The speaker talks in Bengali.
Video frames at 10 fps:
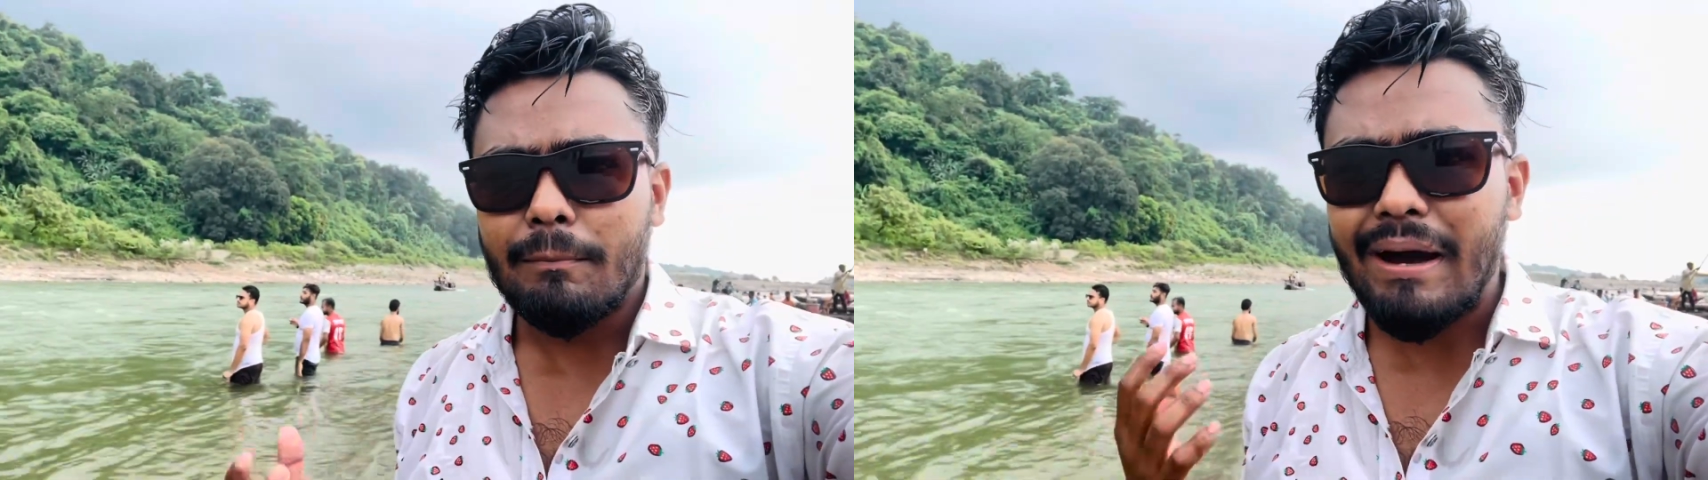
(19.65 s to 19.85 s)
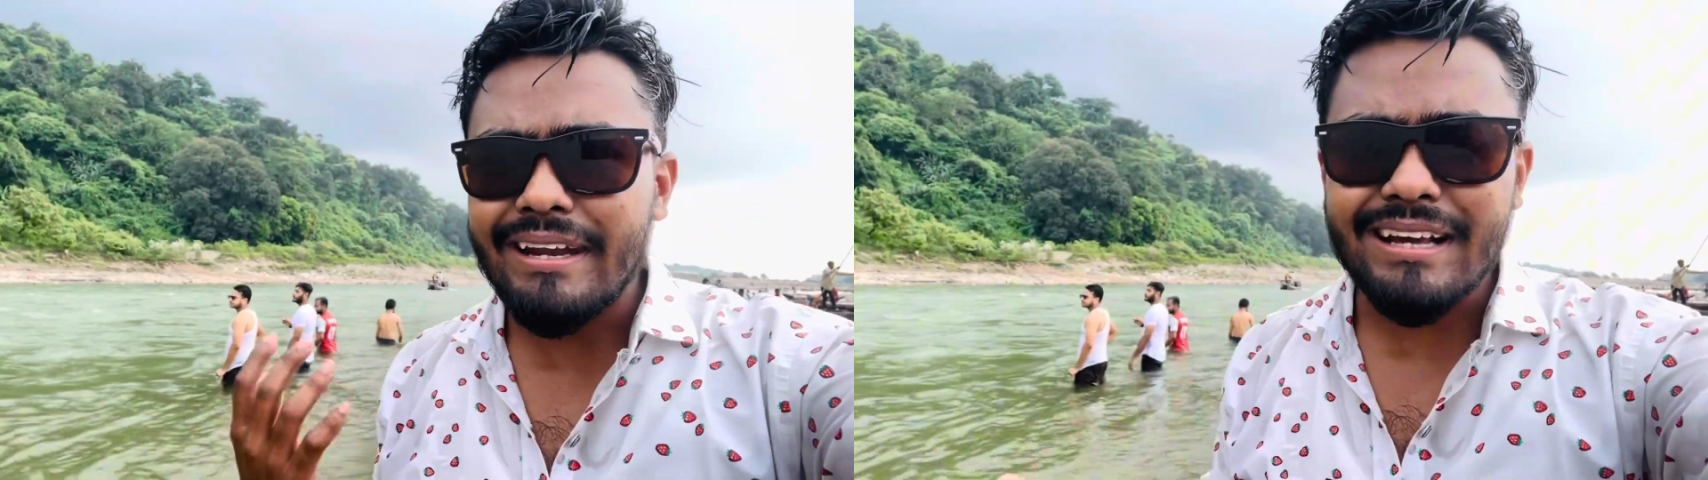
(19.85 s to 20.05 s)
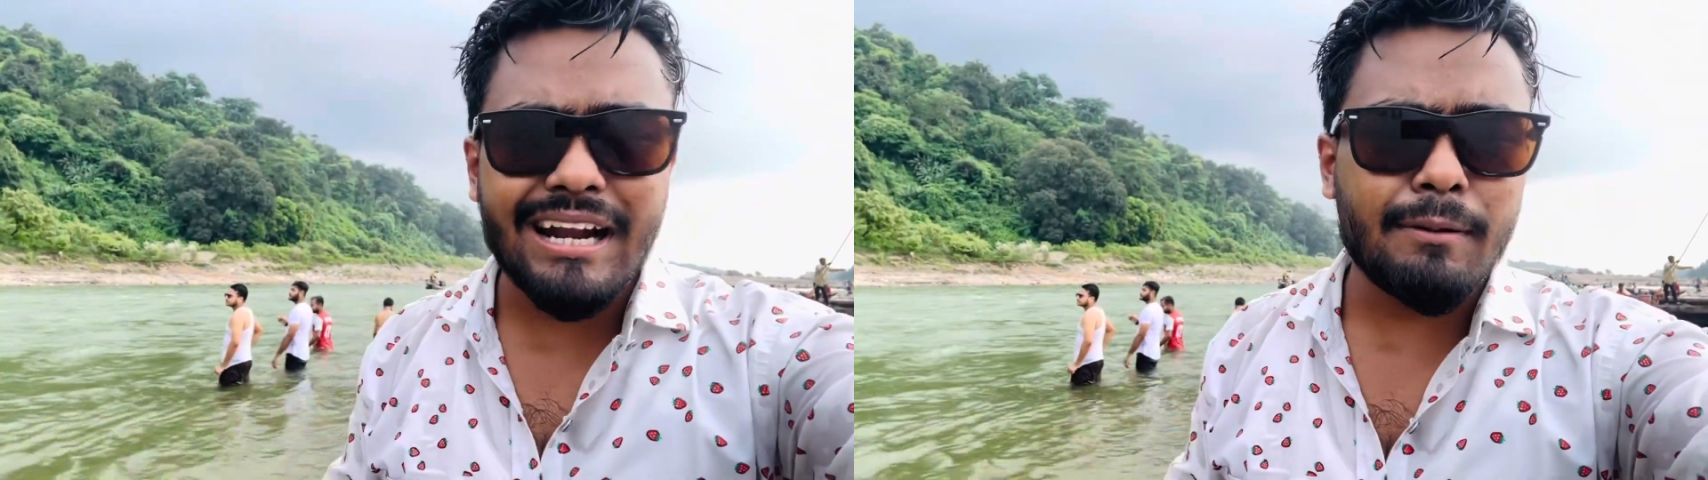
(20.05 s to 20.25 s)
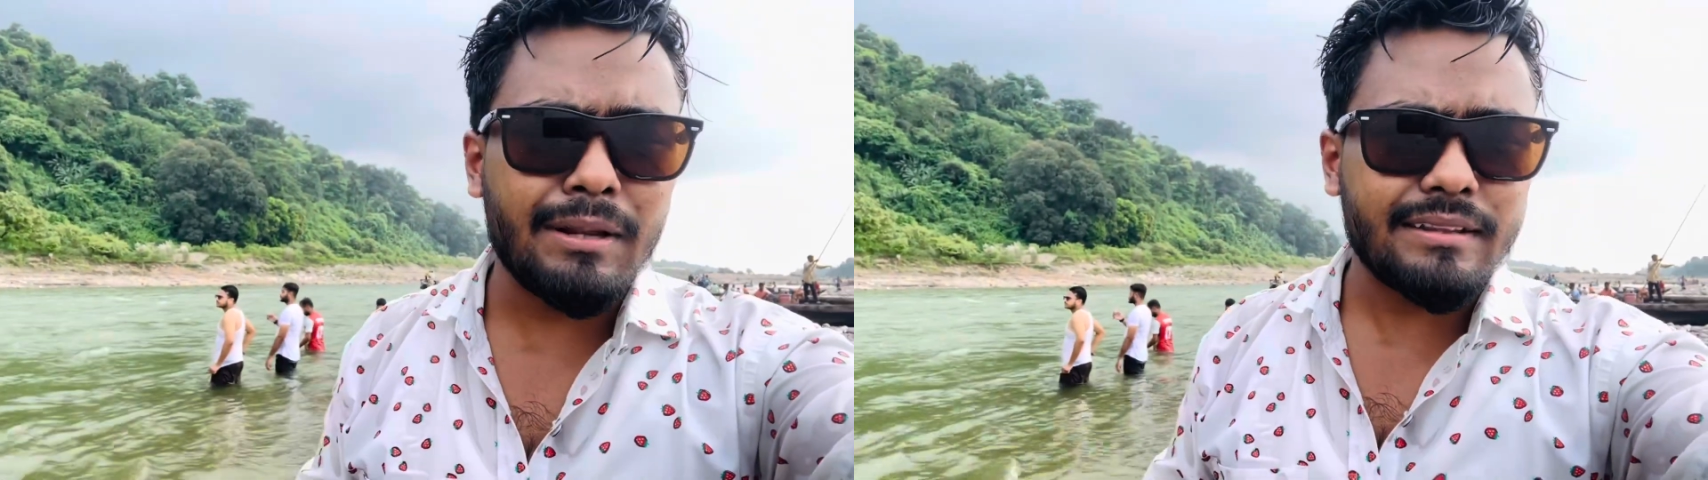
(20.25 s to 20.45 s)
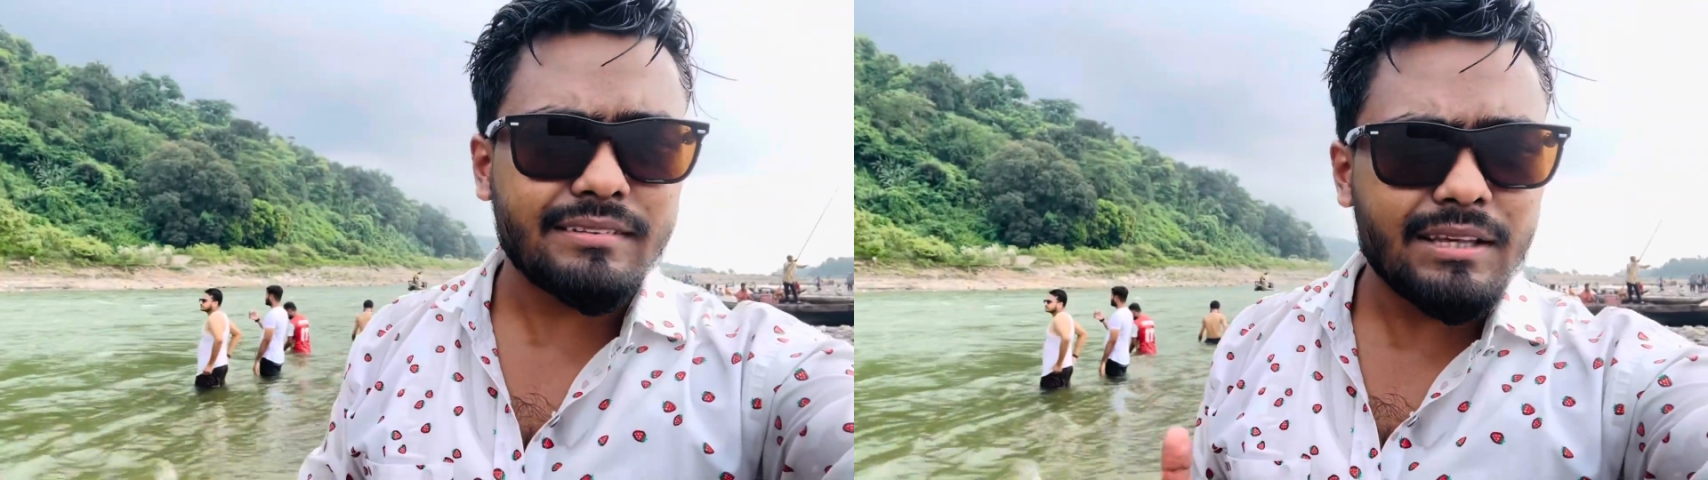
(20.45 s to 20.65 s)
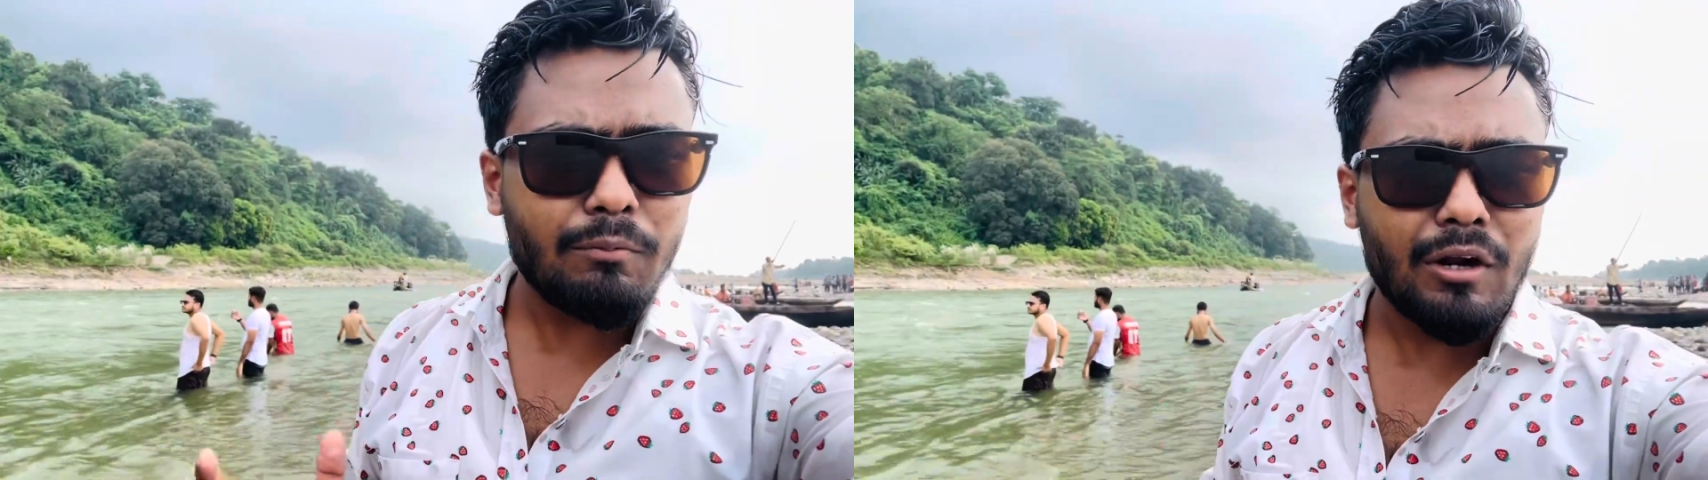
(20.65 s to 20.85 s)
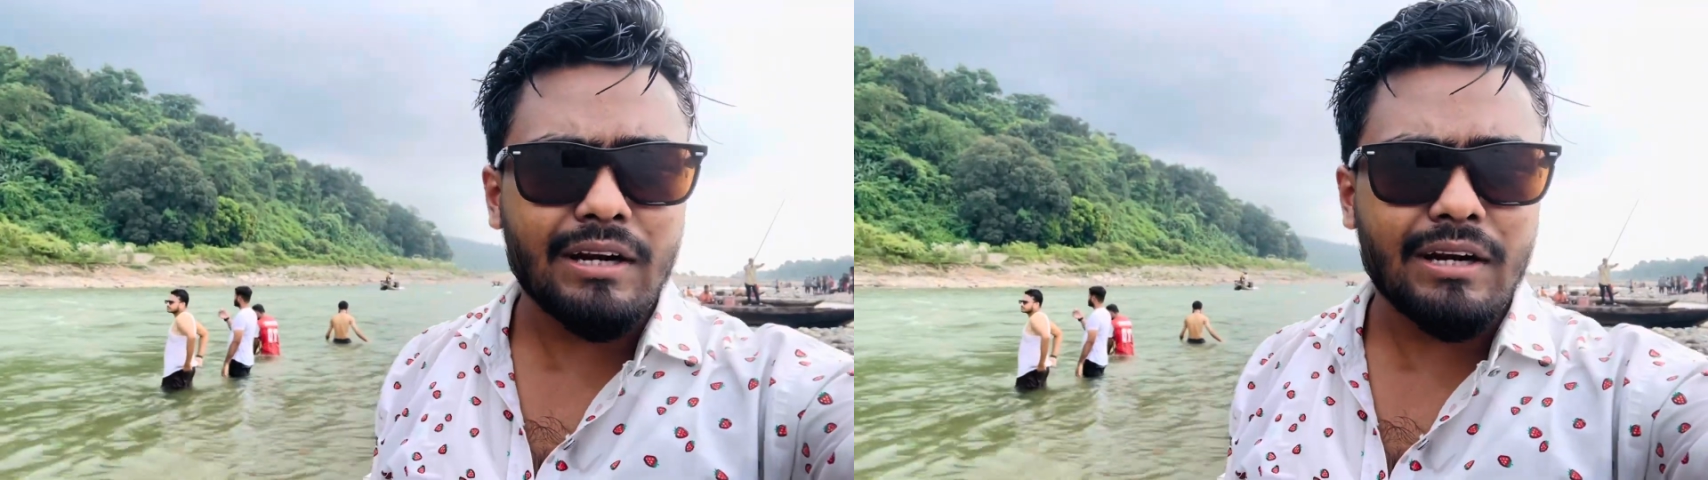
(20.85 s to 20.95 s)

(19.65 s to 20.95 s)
মাইন্ড খারাপ লাগতেছে মন